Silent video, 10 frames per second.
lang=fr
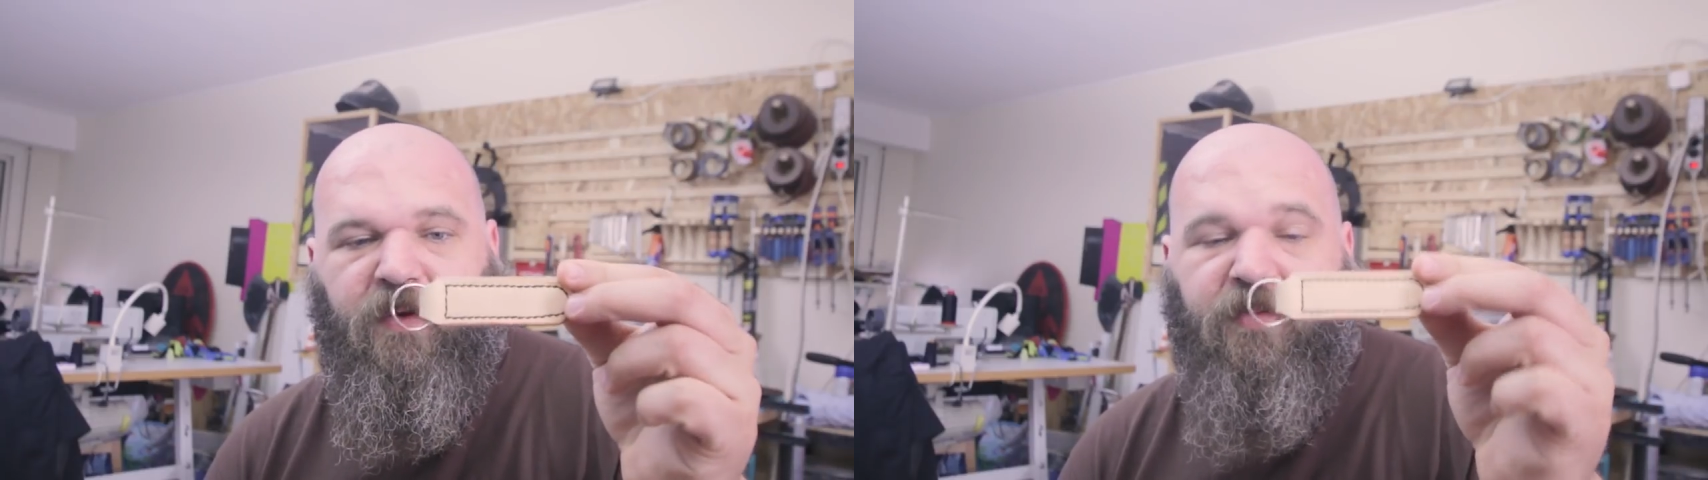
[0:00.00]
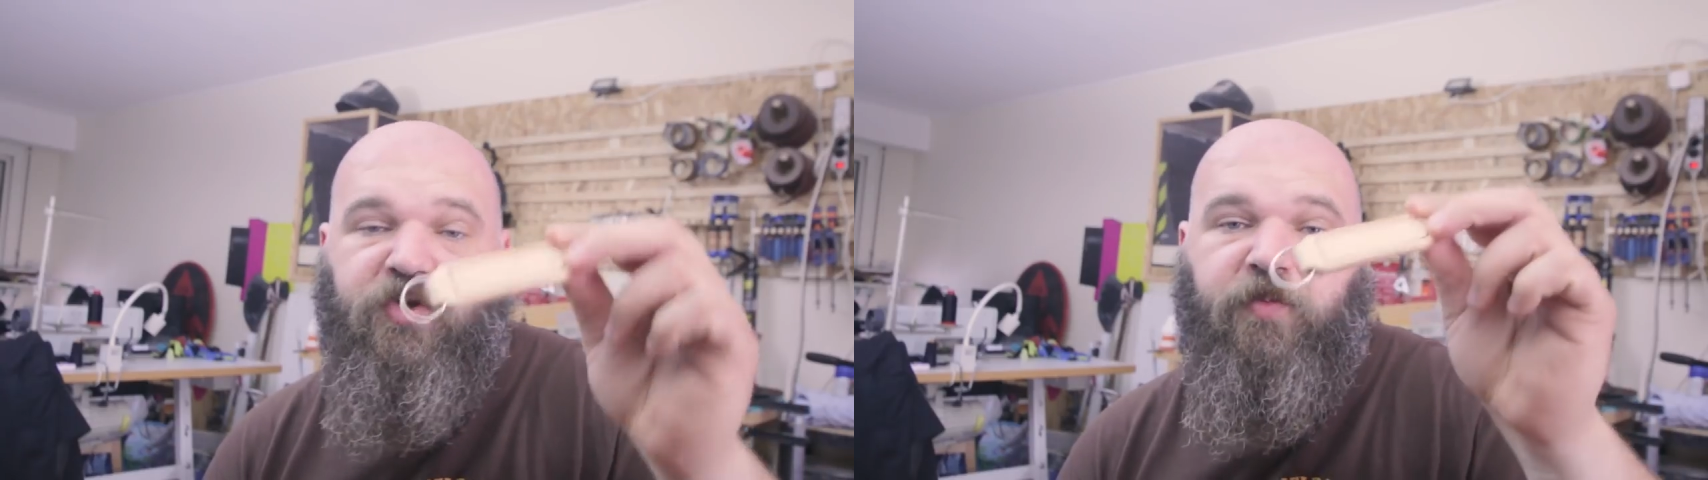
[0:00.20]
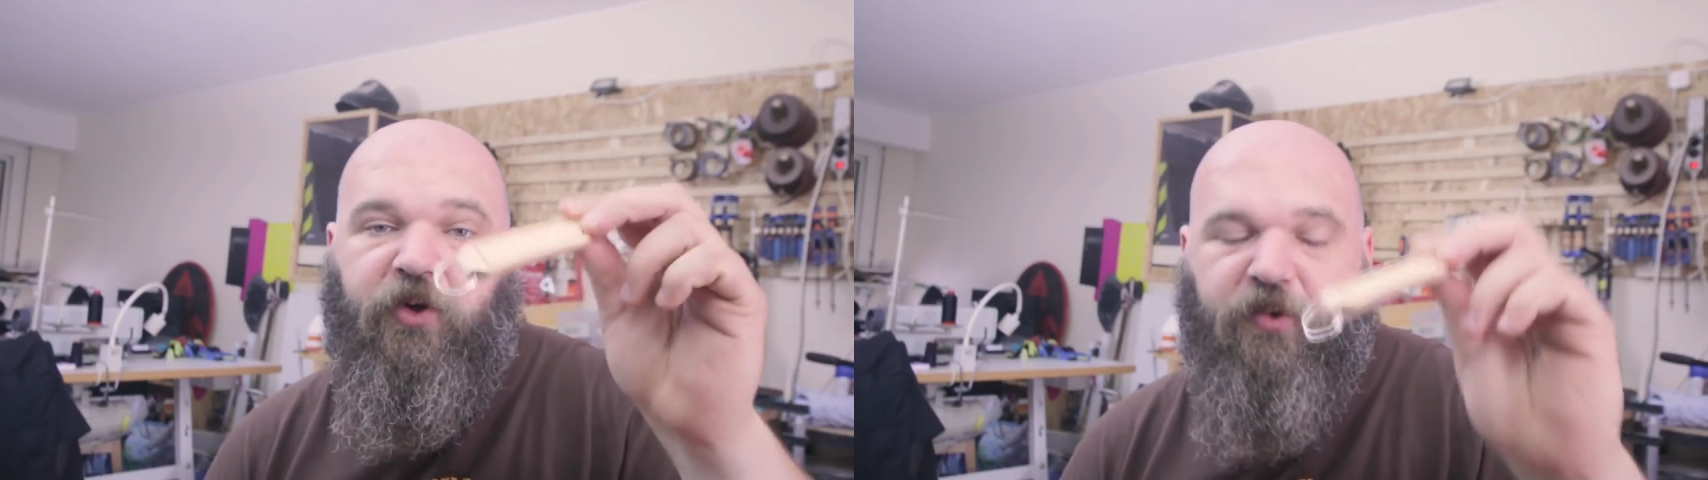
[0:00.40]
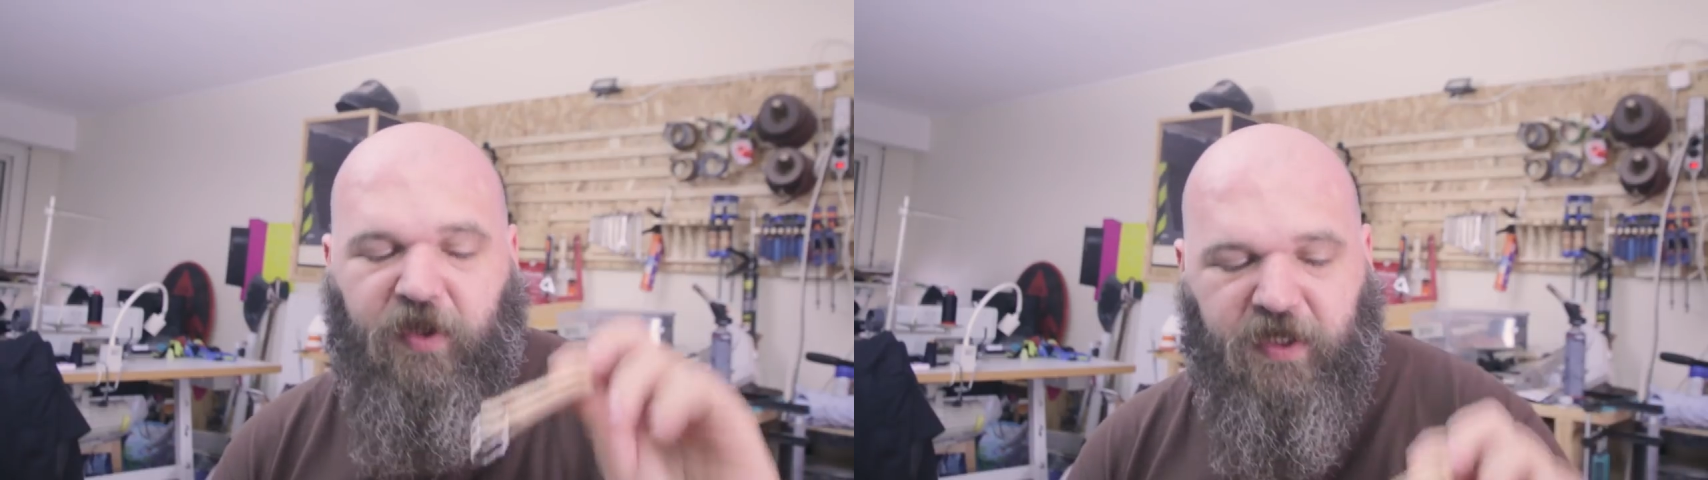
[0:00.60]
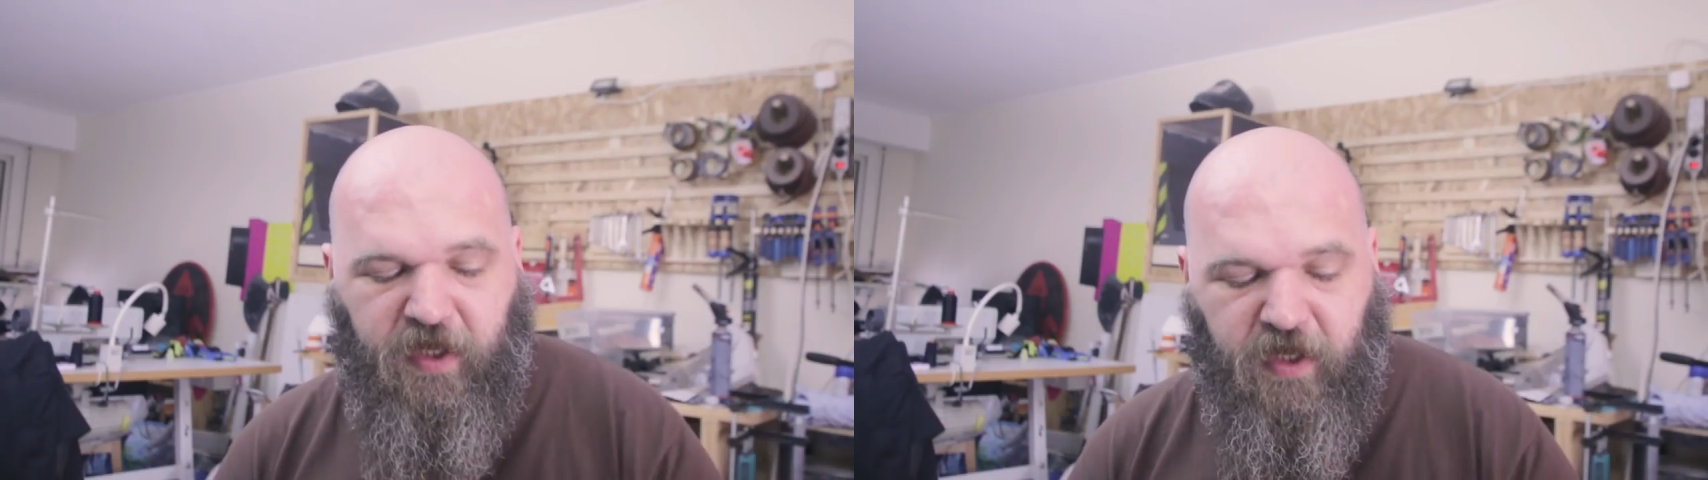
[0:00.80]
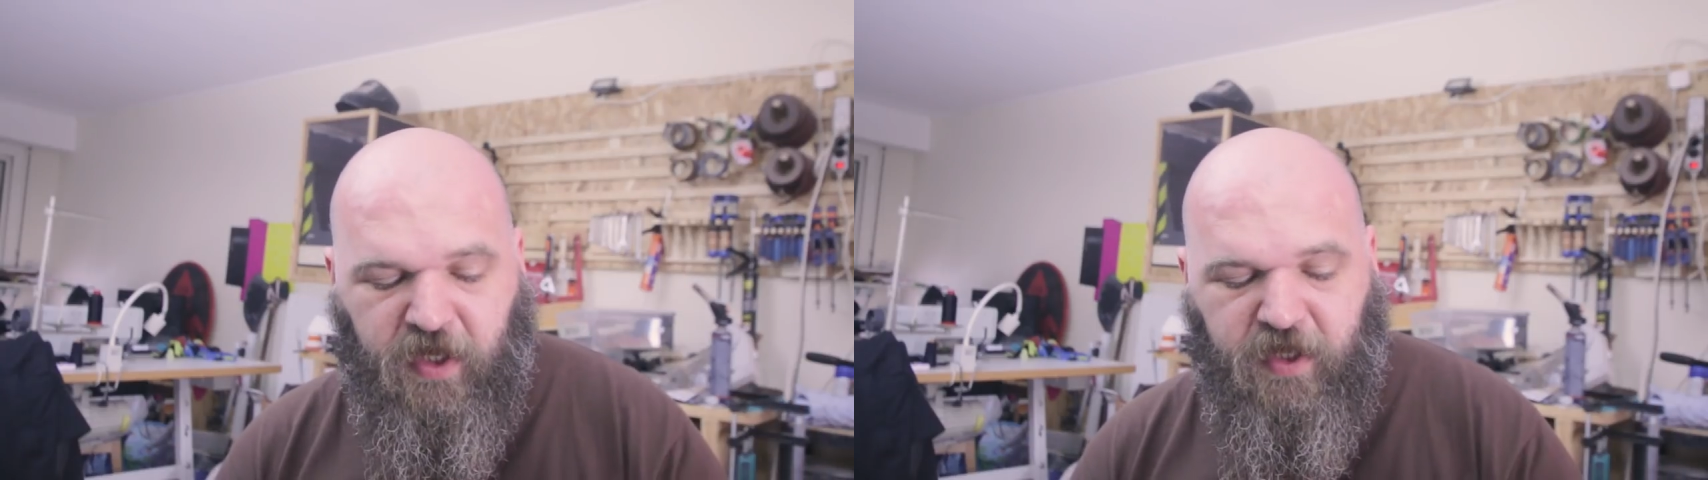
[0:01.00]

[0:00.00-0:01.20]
un petit porte-clés,